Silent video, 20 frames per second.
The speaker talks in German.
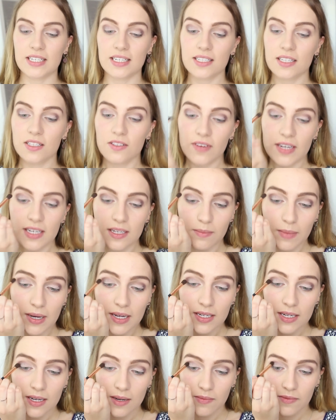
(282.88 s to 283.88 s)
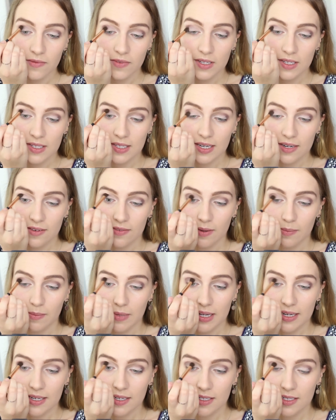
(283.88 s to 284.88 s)
ich das jetzt soweit gemacht habe, wie gesagt,
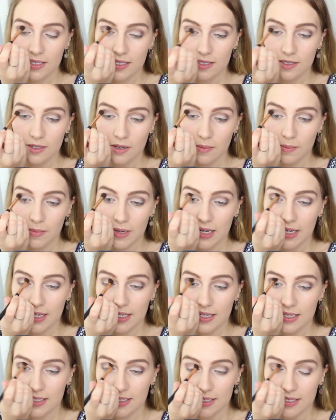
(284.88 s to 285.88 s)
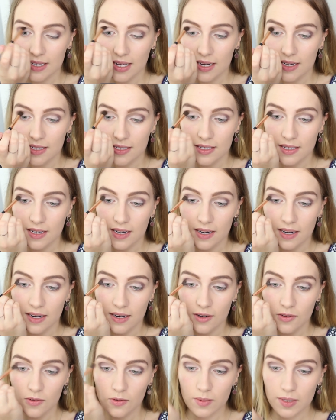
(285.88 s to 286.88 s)
verblende ich das nochmal, dass das alles
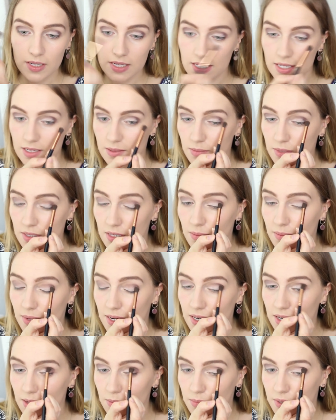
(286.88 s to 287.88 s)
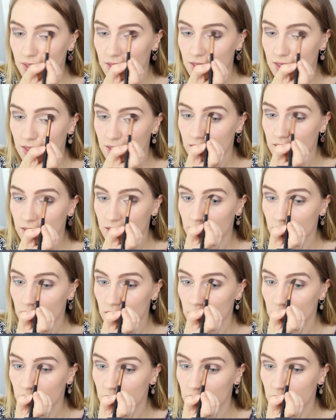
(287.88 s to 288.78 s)
ineinander übergeht mit einem anderen Pinsel.